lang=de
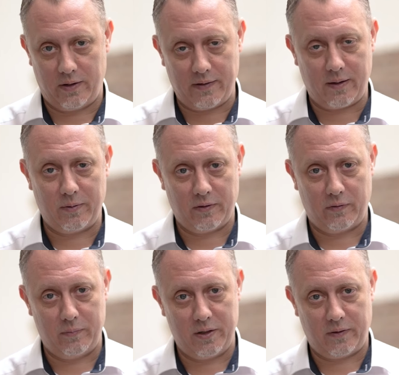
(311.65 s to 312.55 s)
Und deshalb ist
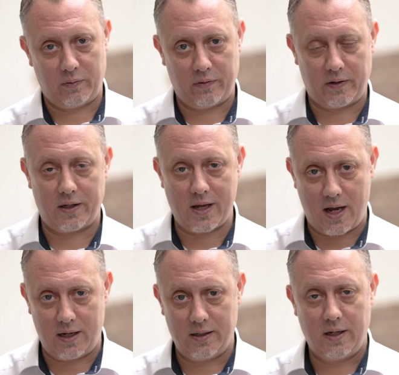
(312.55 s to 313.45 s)
es für mich was, wo ich sage,
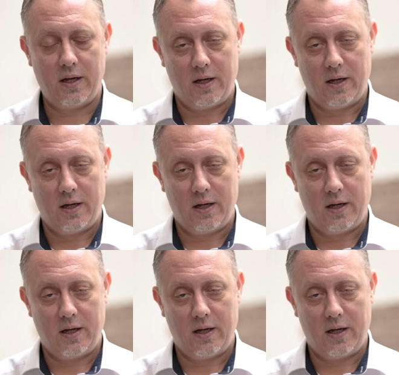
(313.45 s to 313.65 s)
ja,